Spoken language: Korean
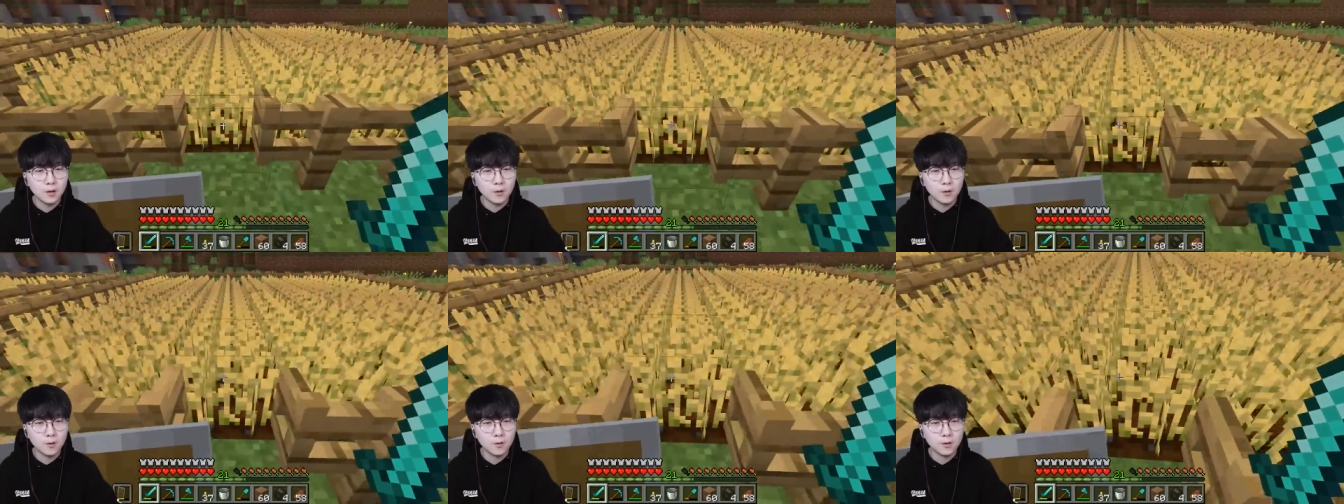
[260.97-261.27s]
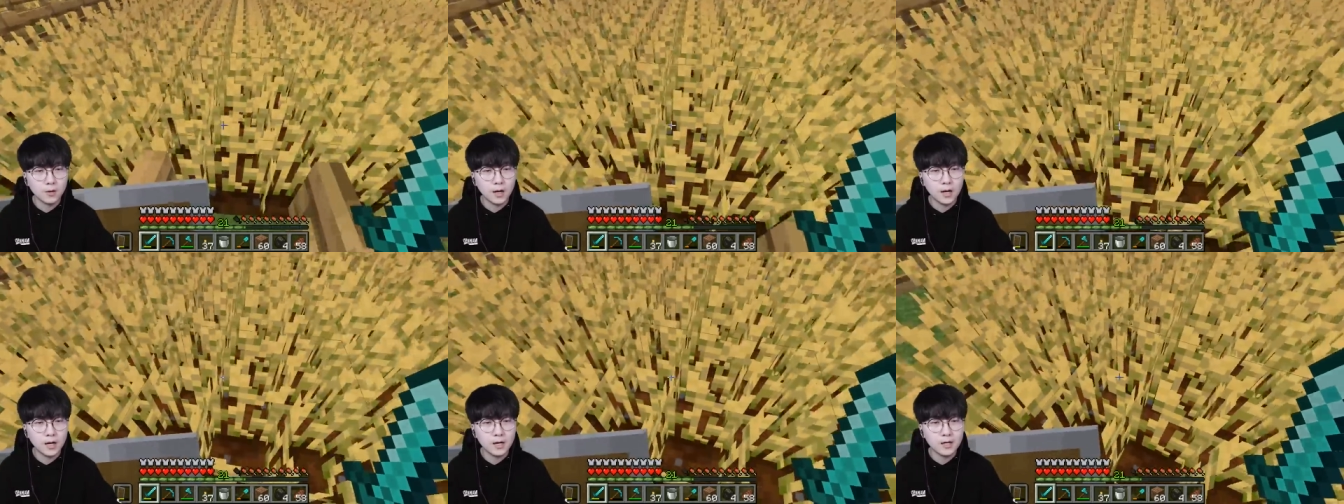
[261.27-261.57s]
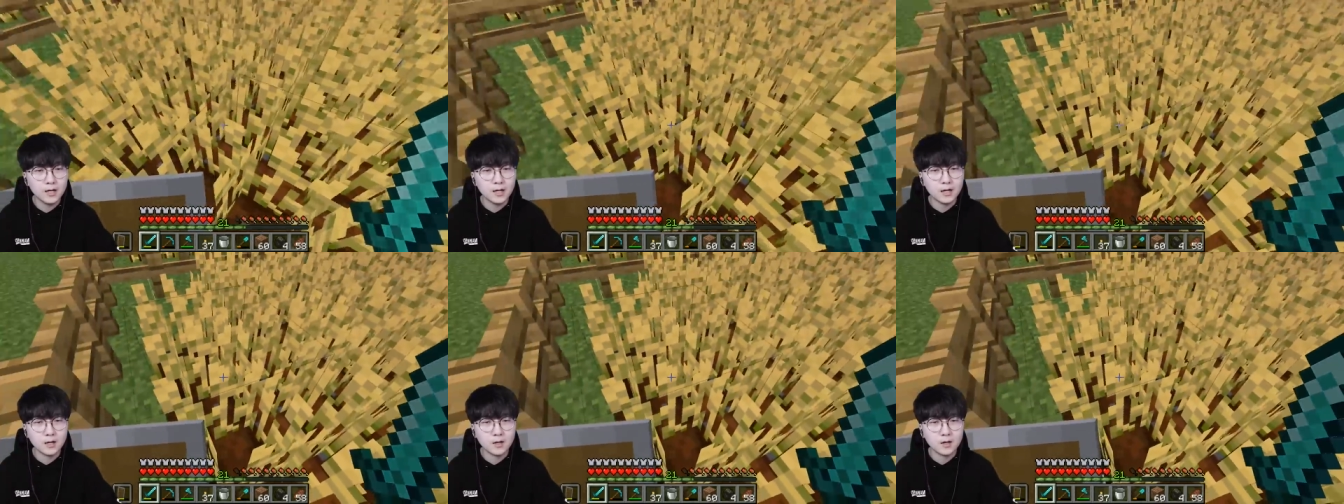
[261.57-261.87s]
오늘
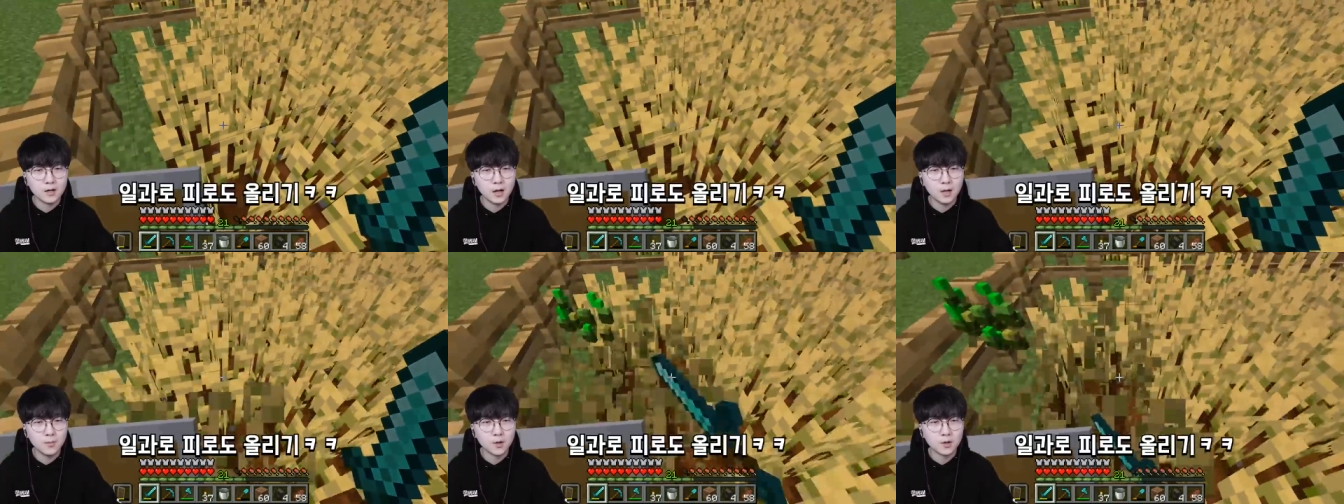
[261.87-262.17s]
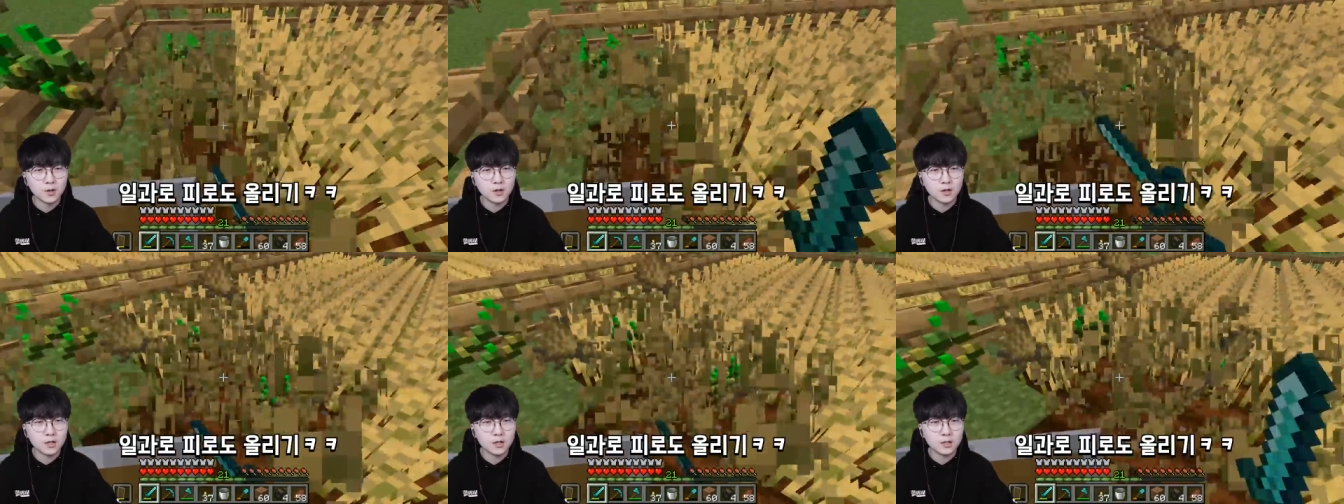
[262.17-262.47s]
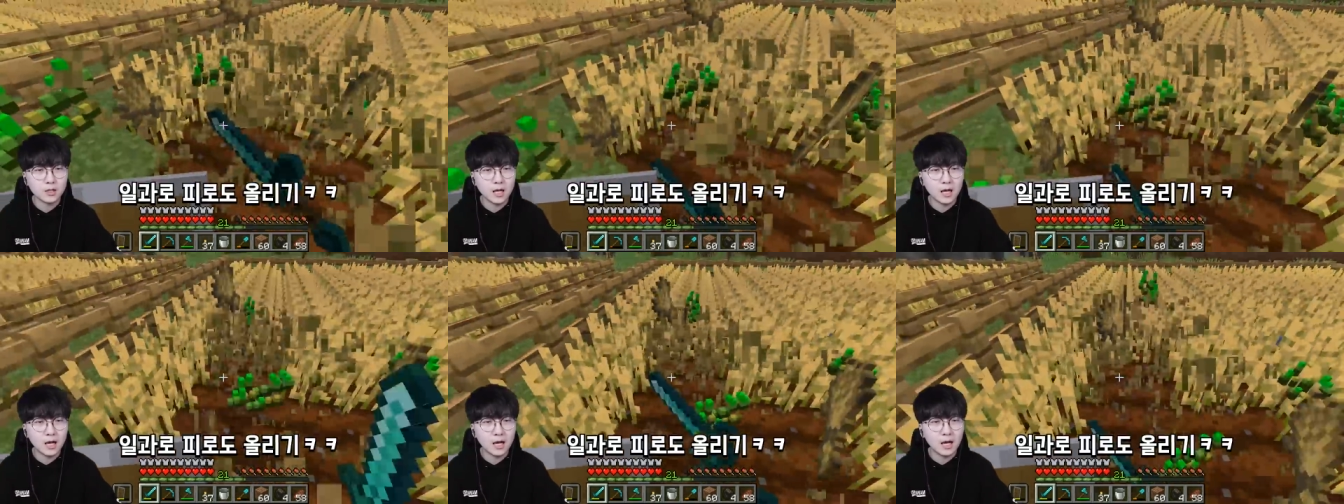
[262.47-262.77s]
할 일 한번
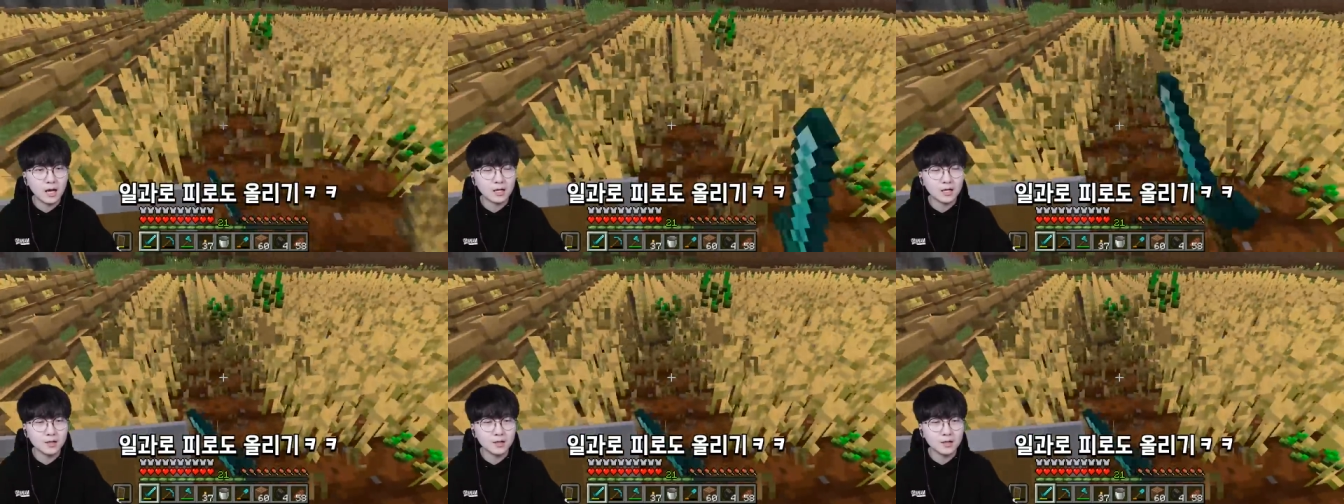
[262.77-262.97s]
싹